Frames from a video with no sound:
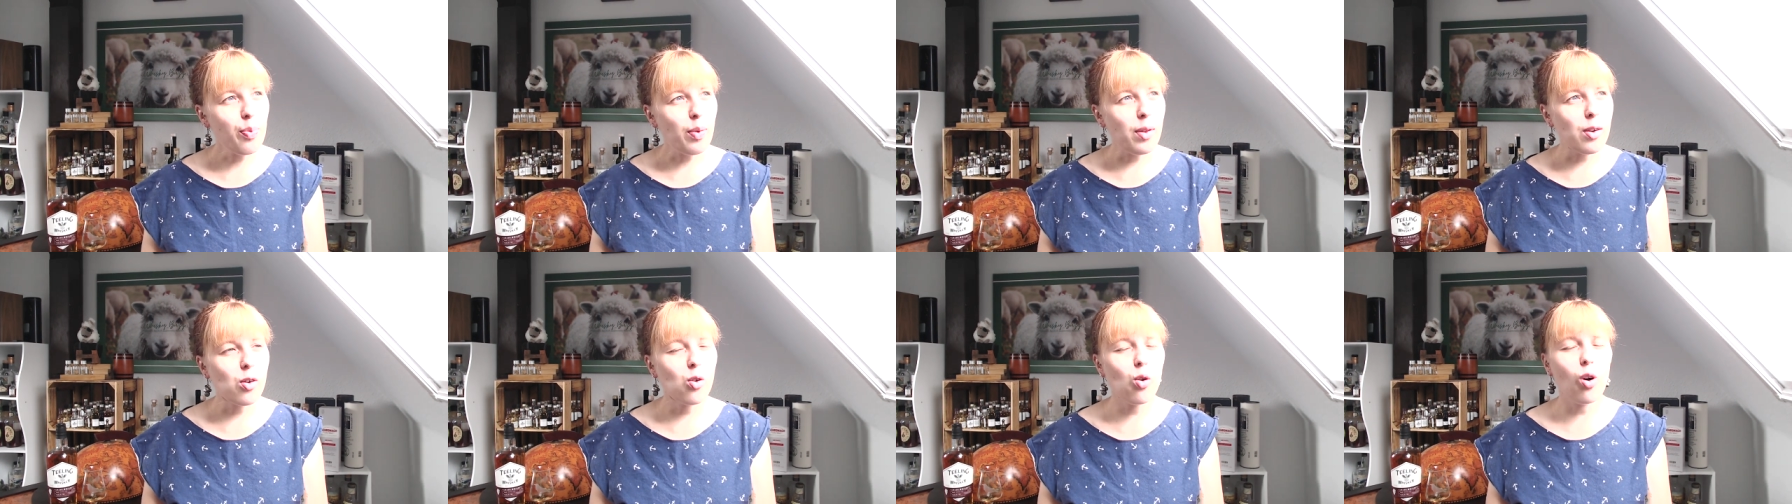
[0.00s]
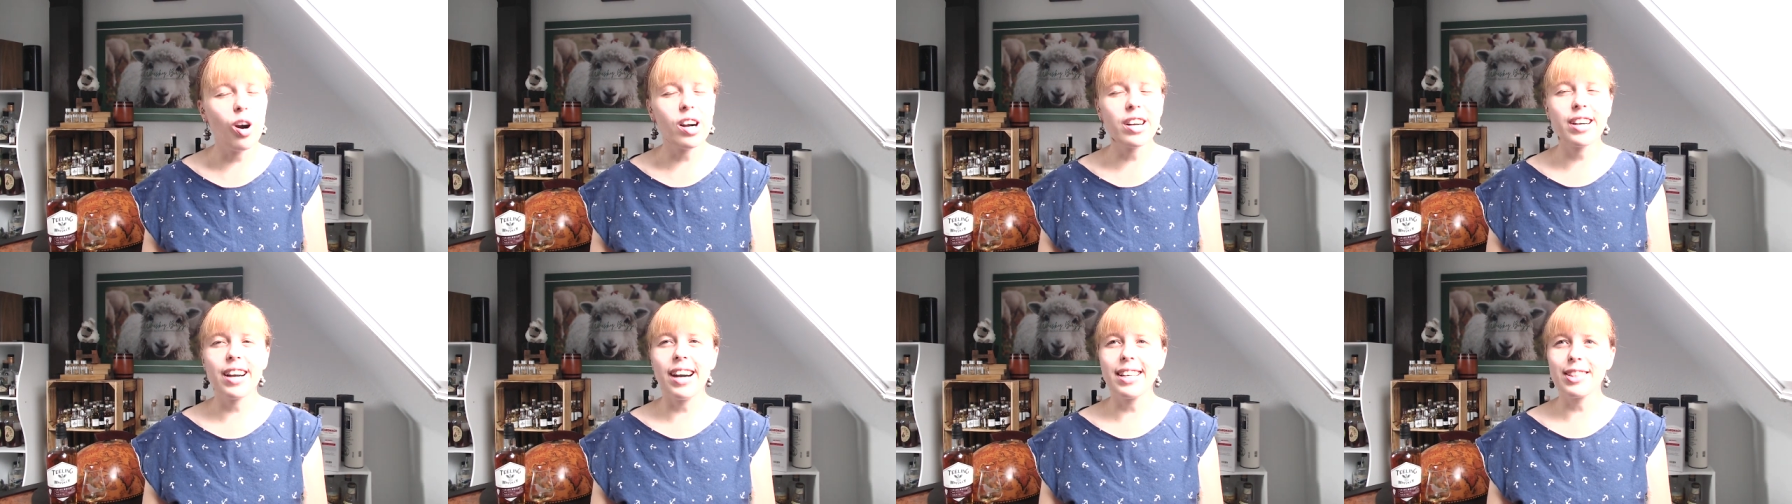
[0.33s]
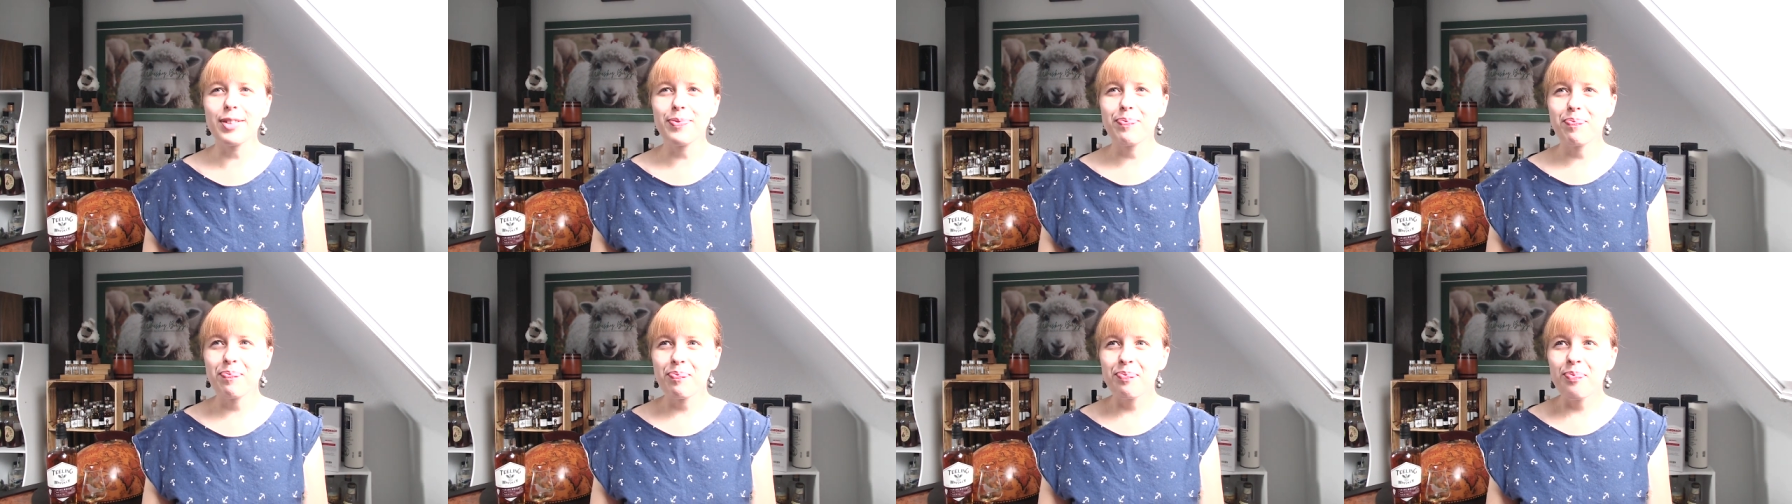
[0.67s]
Oh, krass
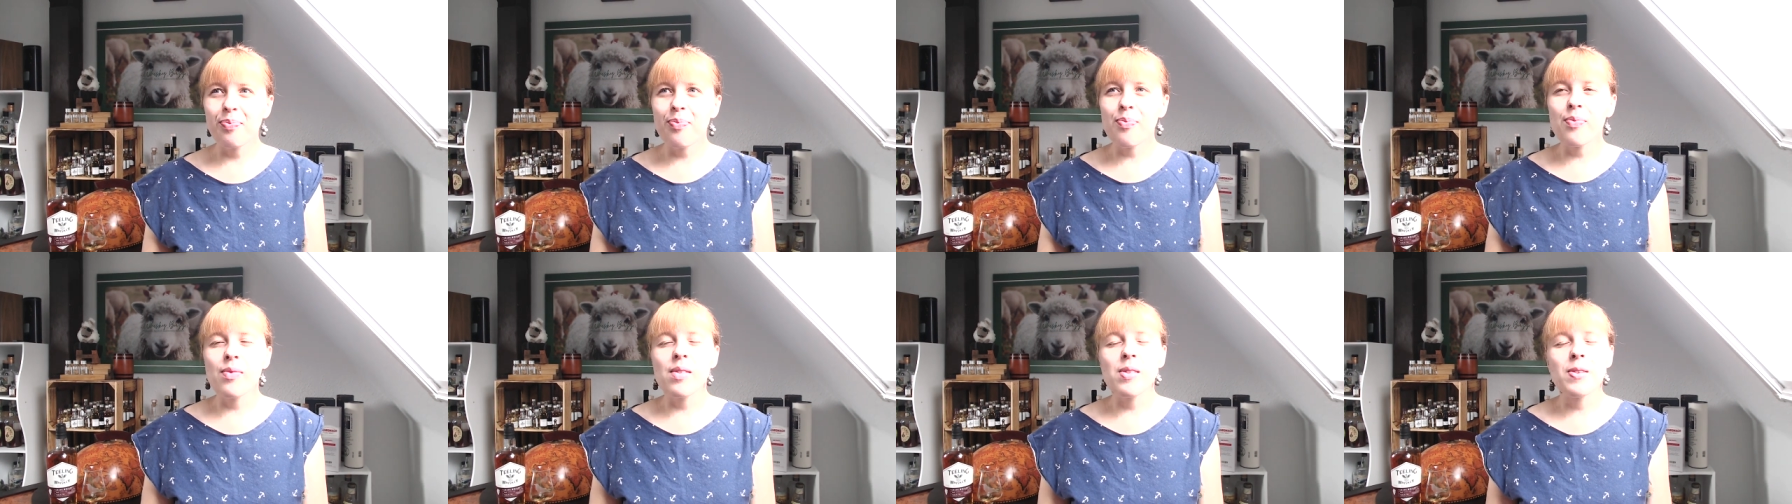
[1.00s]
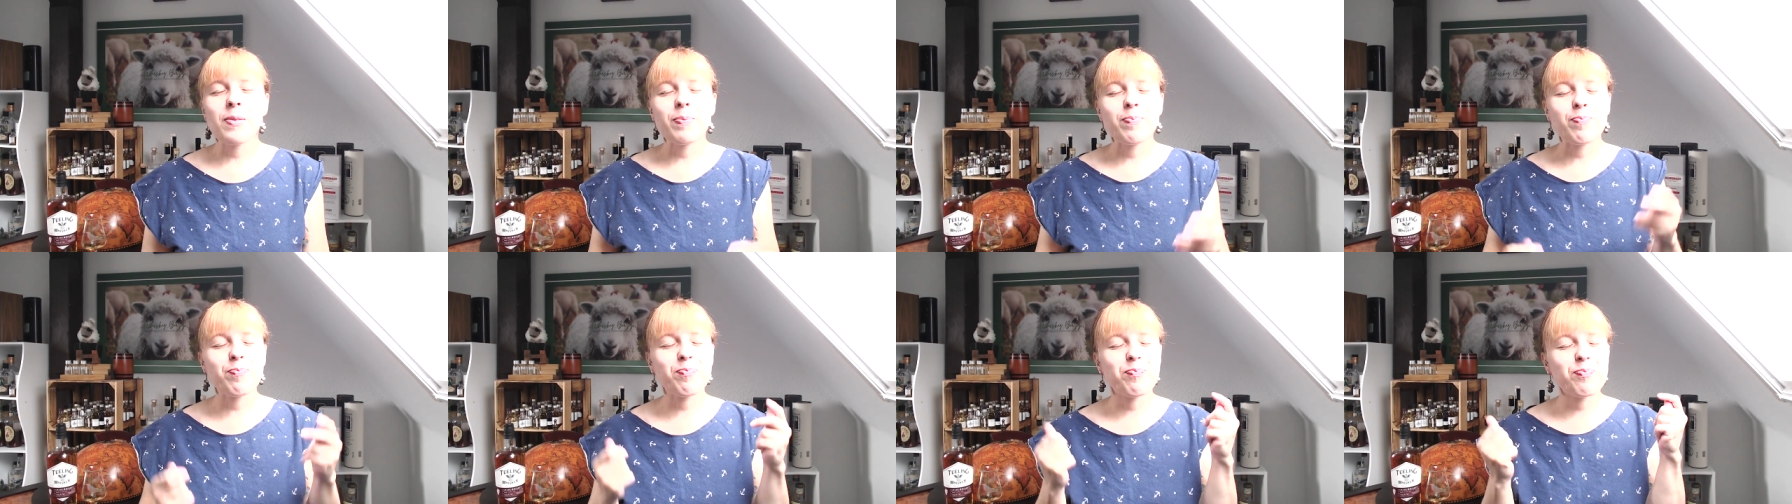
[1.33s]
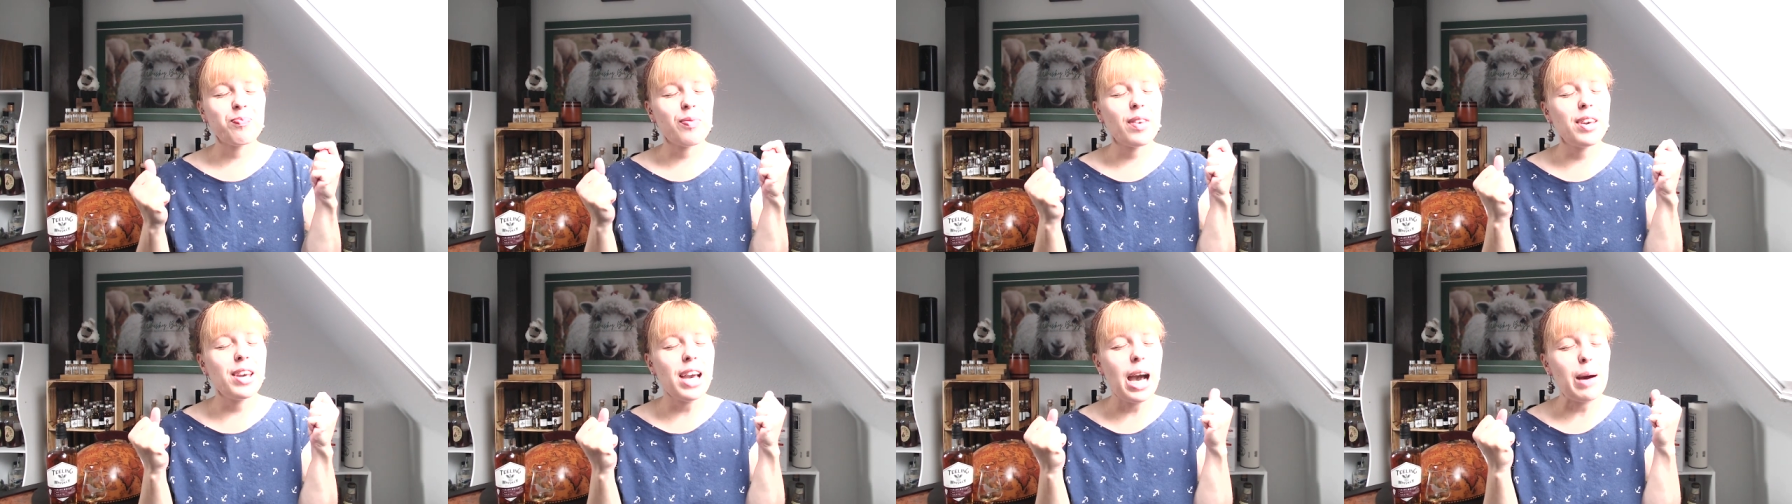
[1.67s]

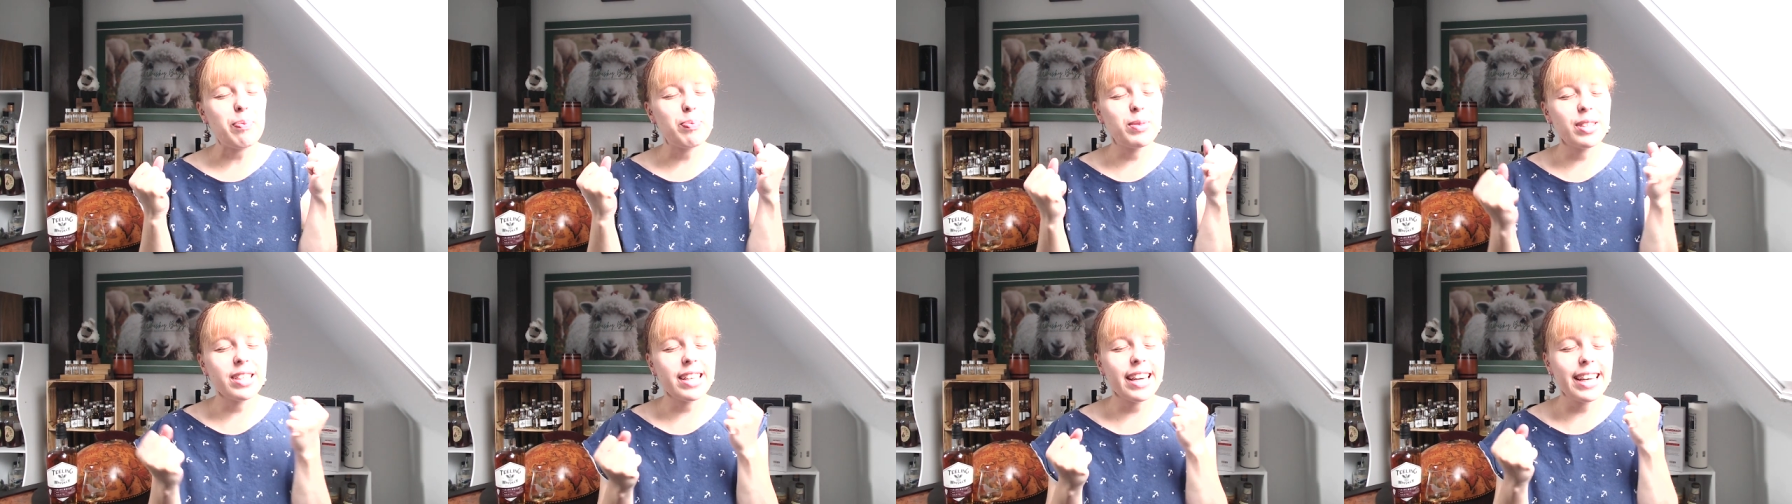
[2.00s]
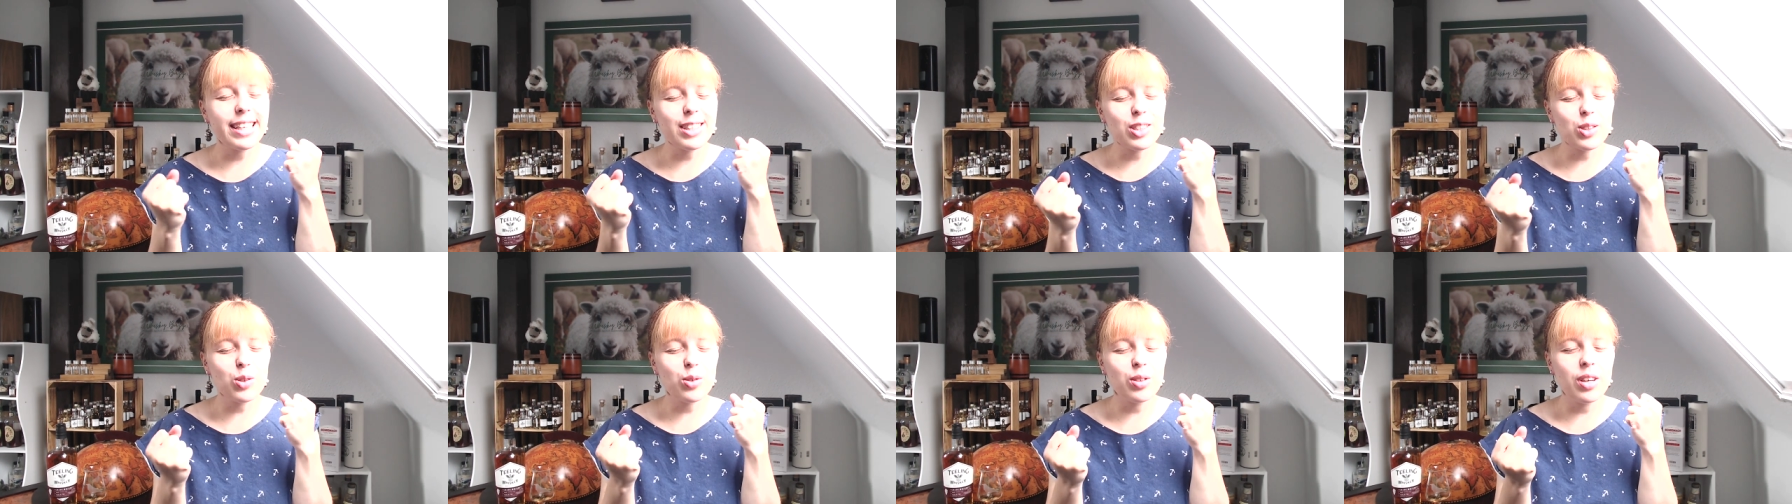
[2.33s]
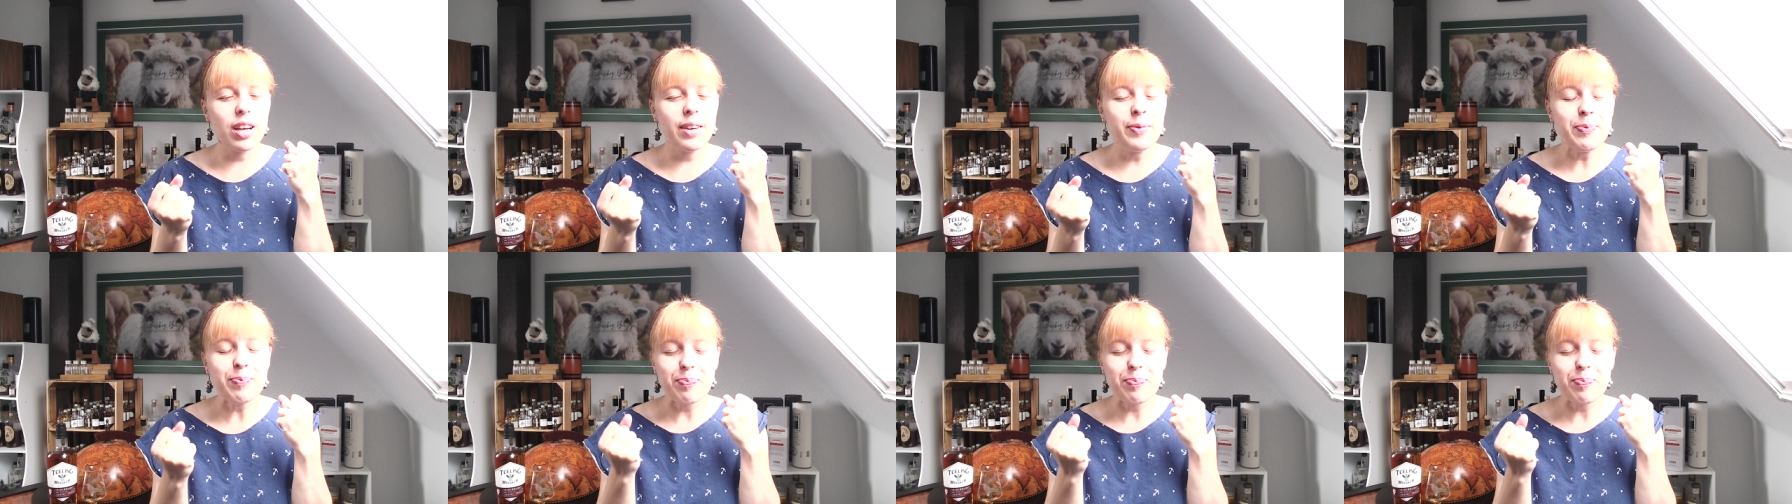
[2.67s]
ihr habt direkt so eine